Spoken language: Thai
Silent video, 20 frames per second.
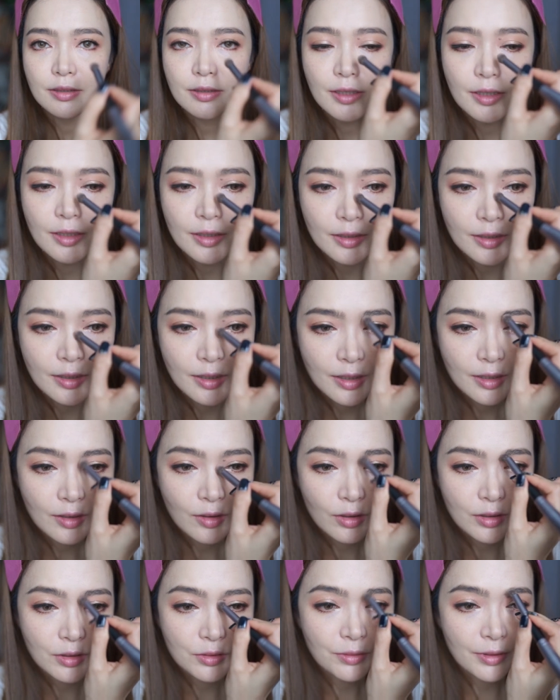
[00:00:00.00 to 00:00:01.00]
เชดดิ้ง
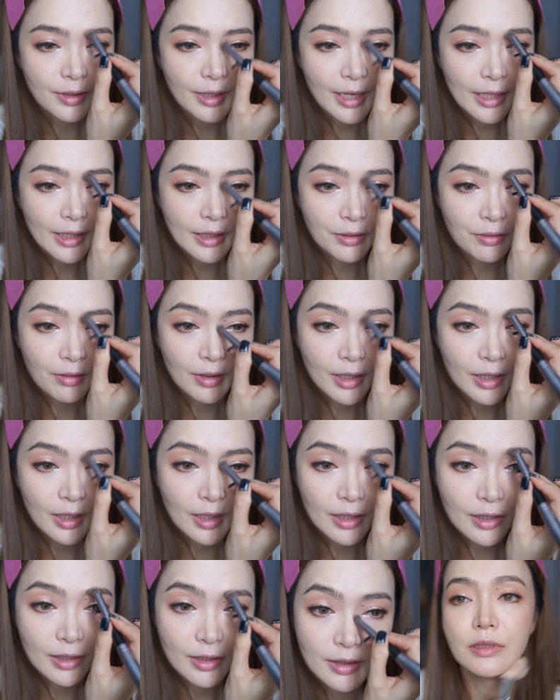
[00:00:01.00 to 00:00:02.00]
คอนทัวร์หน้ากันดีกว่า
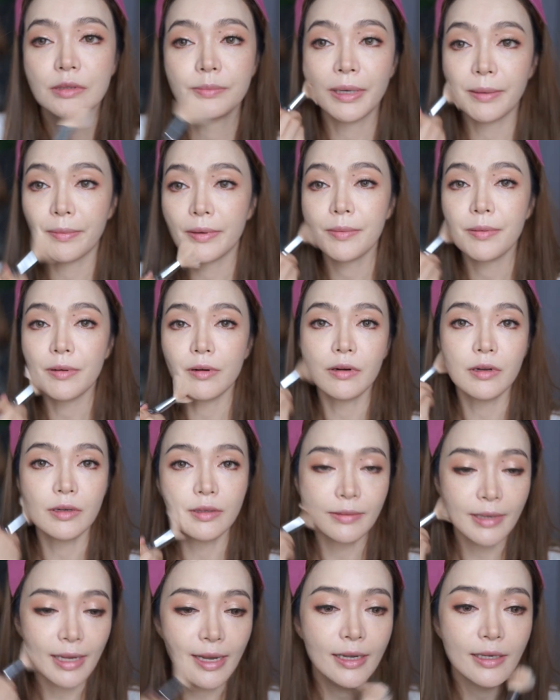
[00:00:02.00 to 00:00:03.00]
ค่ะ คือแบบให้ผ่อน
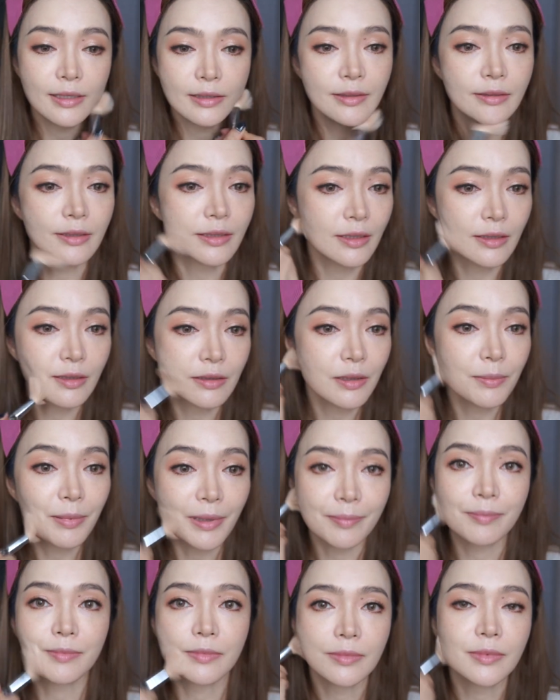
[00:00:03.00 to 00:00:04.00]
หน้าเออฉันก็
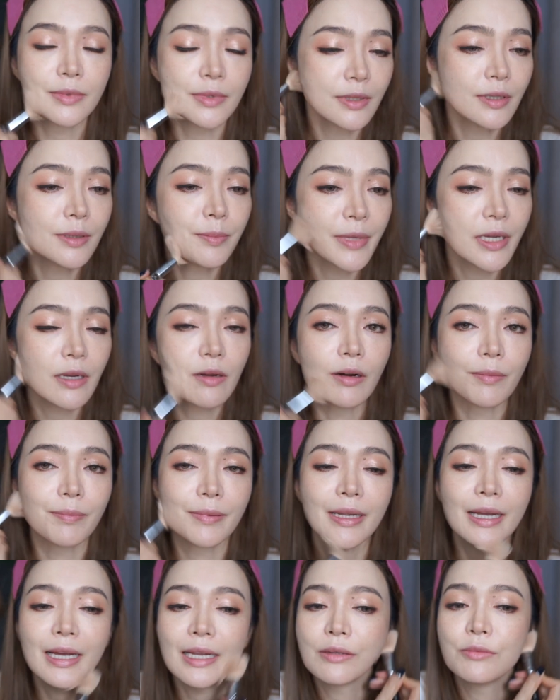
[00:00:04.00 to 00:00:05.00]
แบบเออมันกรอบ
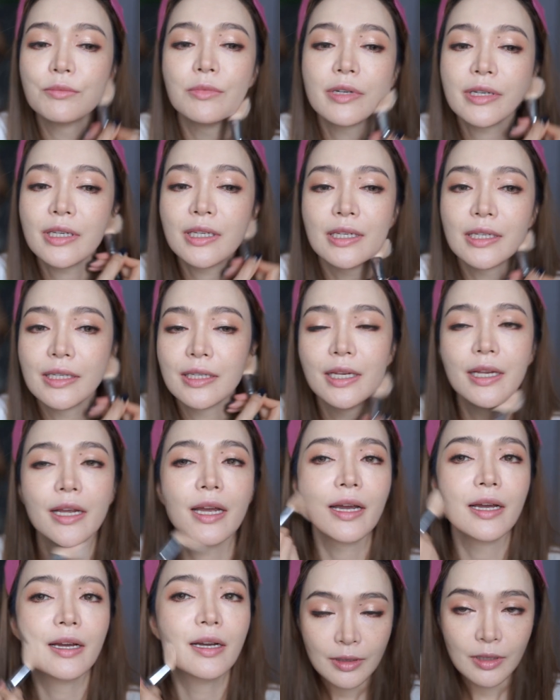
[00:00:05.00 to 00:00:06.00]
หน้านงเว้ยอะไรอย่าง
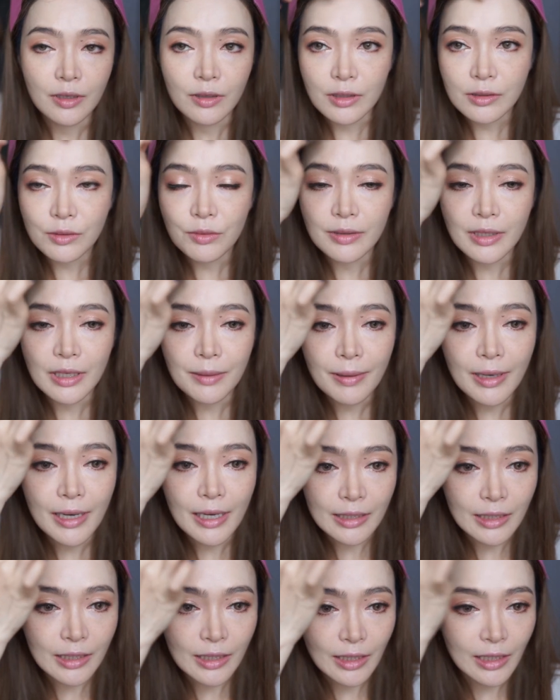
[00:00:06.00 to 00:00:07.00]
เงี้ย แล้วก็ตรงหน้า
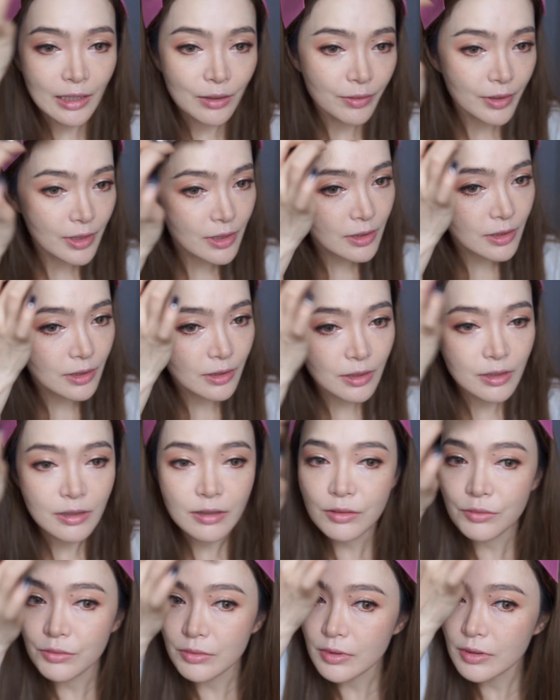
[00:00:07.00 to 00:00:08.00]
ผากนะคะ เอาให้ชิดที่
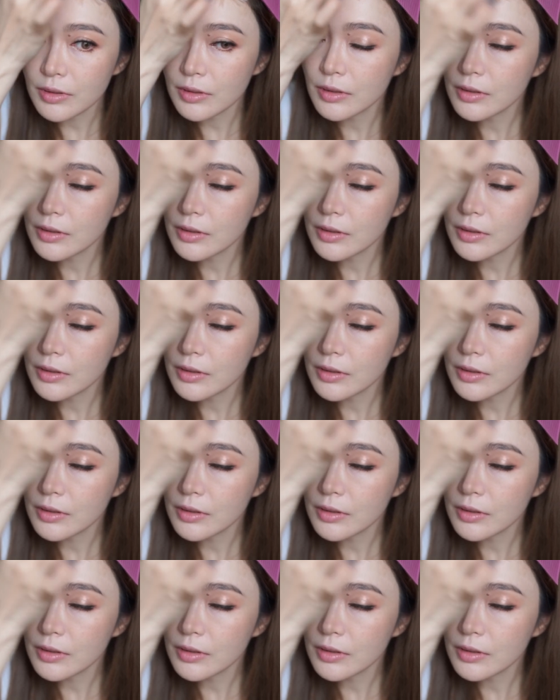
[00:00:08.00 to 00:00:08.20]
สุด